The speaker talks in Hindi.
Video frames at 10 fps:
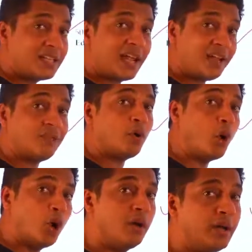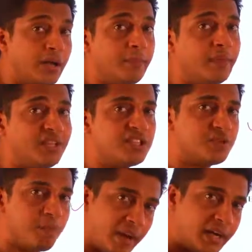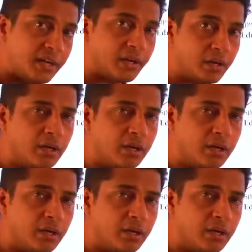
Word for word: हैव ऑलरेडी बिन स्पेंट